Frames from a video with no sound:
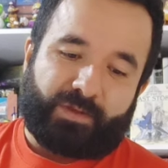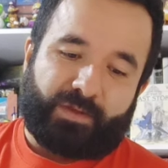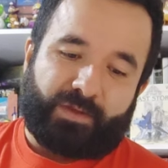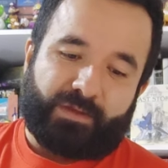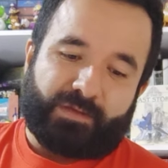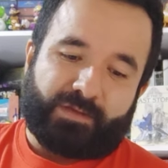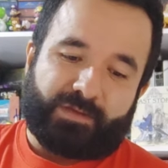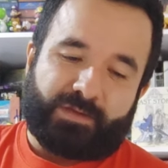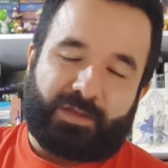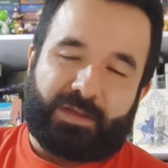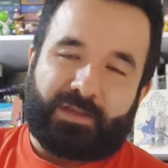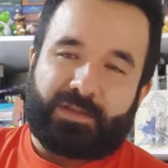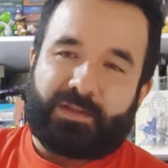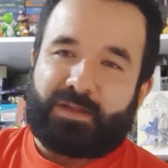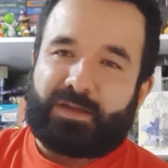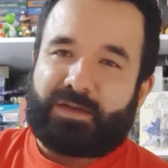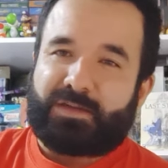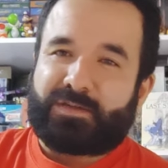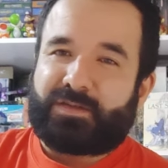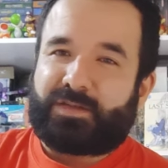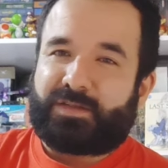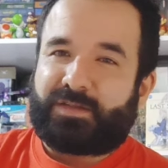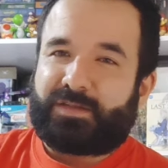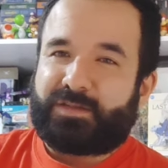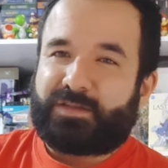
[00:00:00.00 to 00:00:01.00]
Está
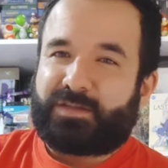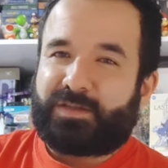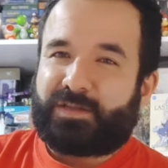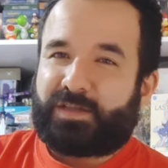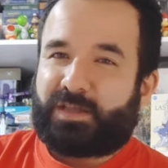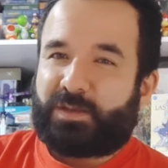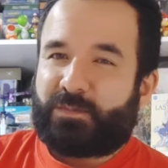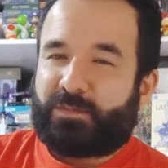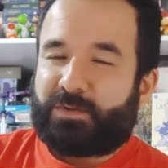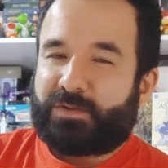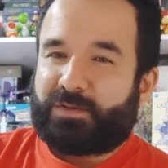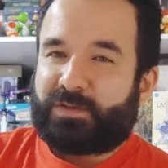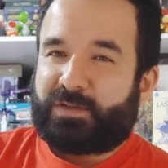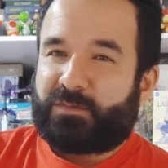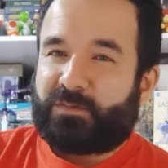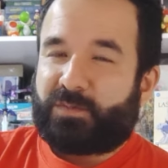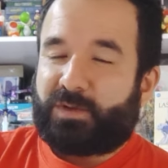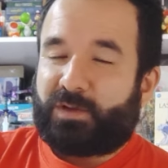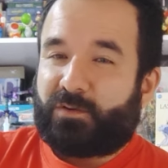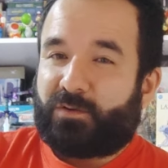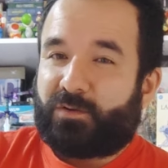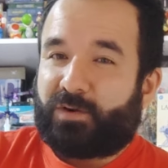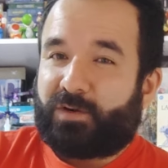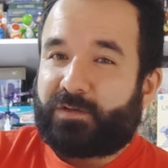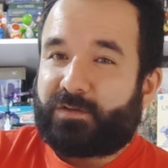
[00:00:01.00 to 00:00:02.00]
interesante ese tema, esas
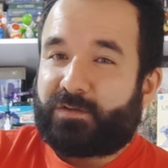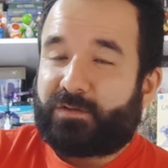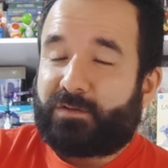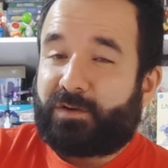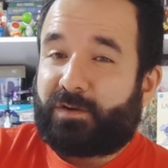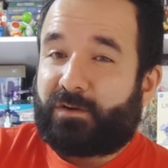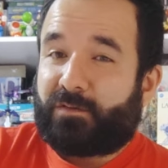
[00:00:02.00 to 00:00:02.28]
mejoras, ¿no?